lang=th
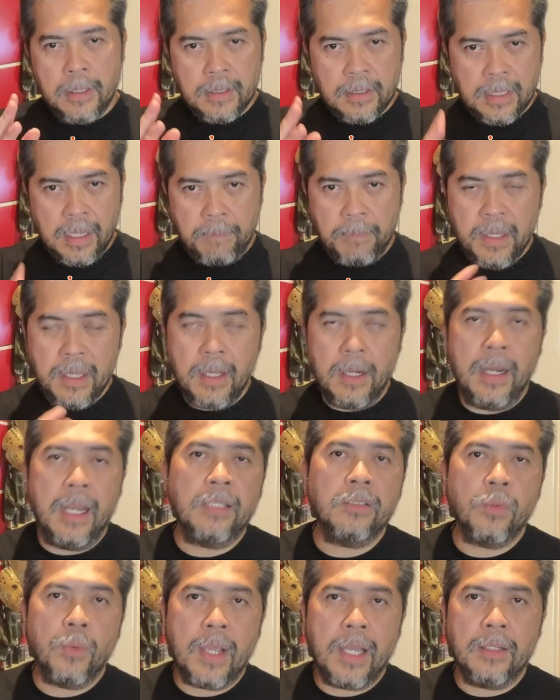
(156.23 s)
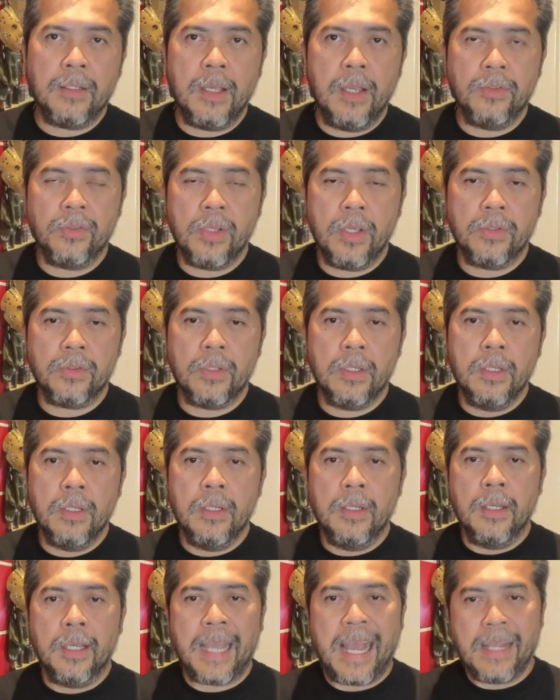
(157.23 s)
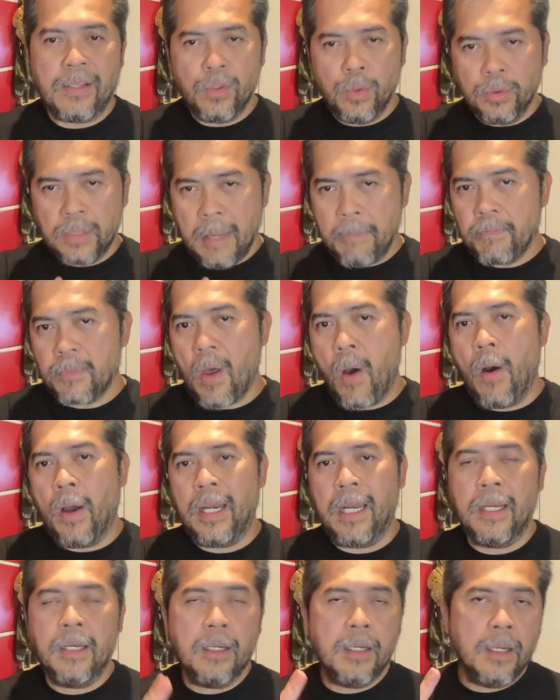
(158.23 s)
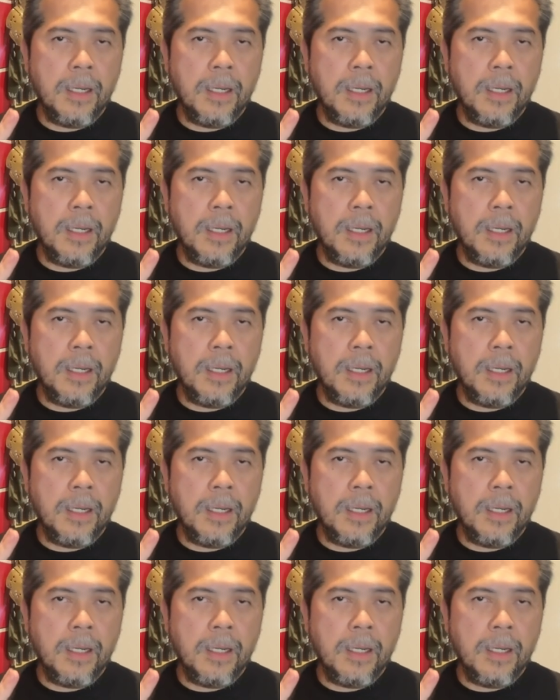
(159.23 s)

จะไปเยือนลาสุกัสเอเซสการสู้แต้มต่อนั้น